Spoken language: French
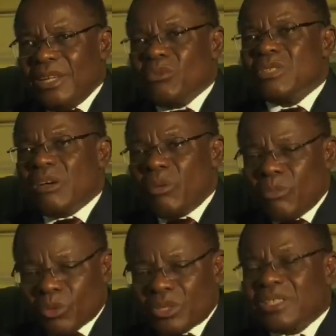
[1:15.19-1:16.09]
Et nous avons
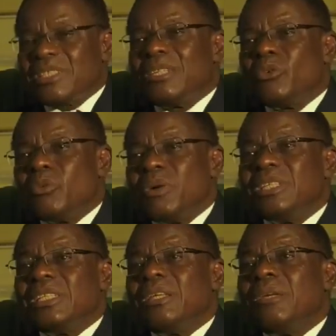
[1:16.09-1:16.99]
montré que ces documents
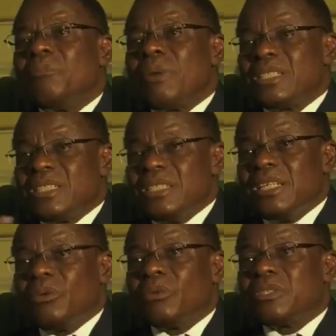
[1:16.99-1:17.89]
n'étaient pas
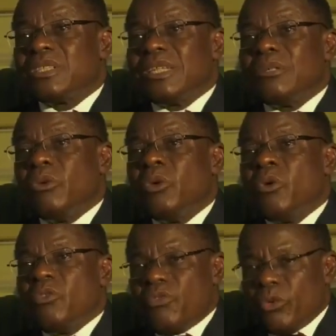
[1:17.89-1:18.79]
signés, donc que c'était de
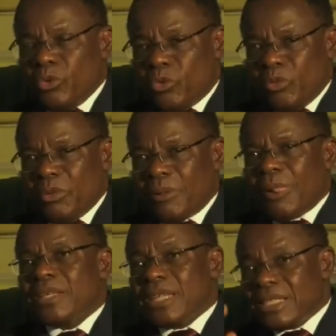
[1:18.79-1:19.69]
faux documents.
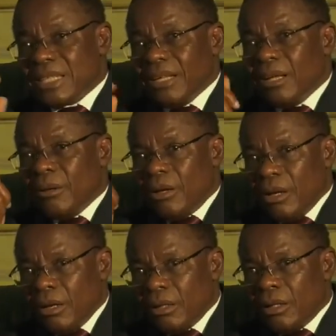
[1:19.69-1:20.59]
Ça, c'est
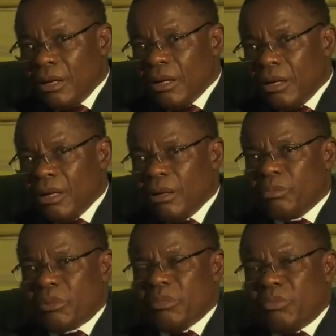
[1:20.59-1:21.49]

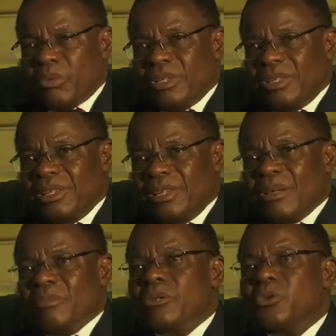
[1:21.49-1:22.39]
un premier point.
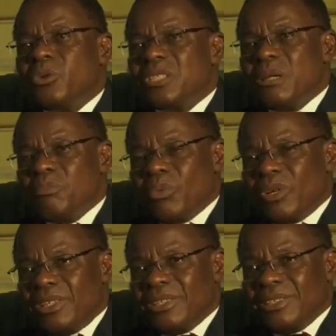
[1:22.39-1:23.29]
Mais le deuxième
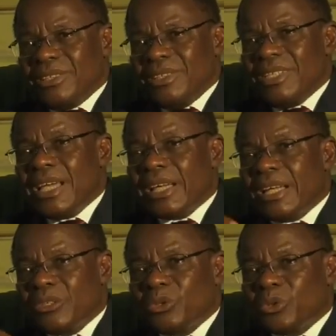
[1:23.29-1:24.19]
point, il y a
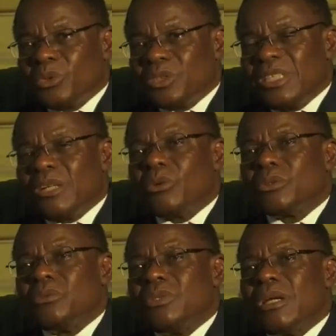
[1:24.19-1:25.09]
quelque chose qui est
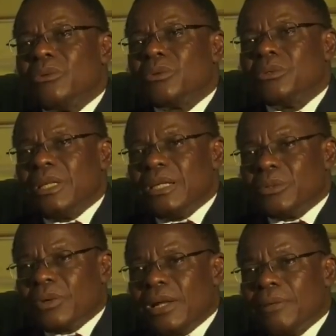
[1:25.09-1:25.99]
contenu dans le code
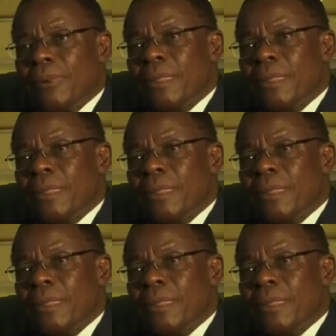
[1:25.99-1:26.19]
électoral.